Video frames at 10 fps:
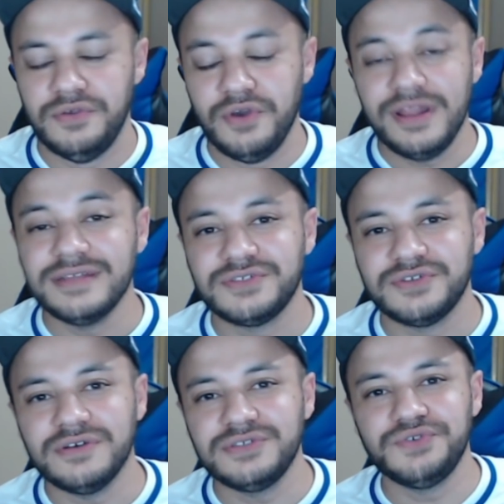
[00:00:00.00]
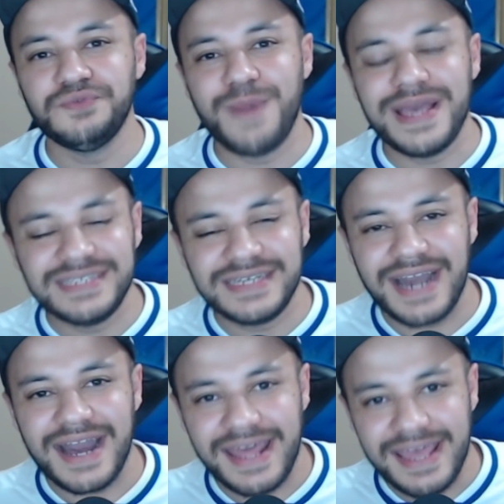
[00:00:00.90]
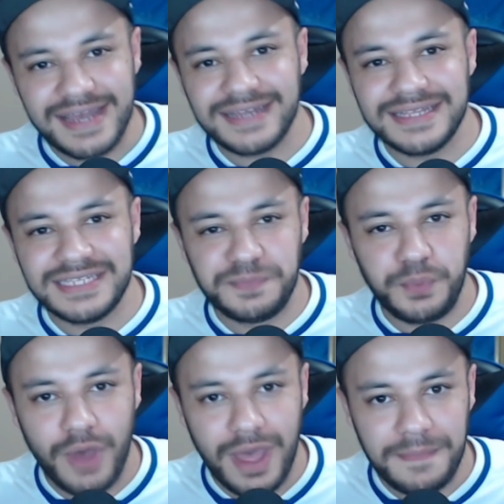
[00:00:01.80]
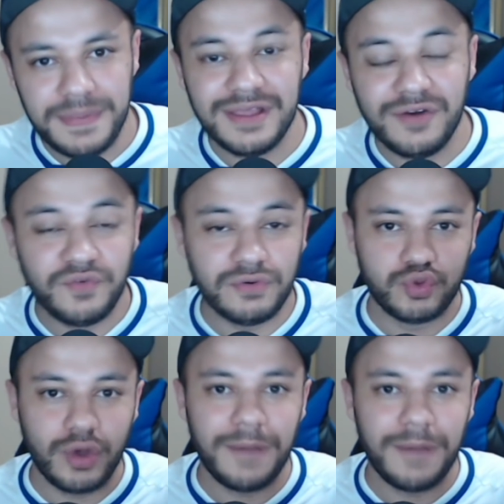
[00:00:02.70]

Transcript: E olha só se o Messi careca da Deep Web não voltou a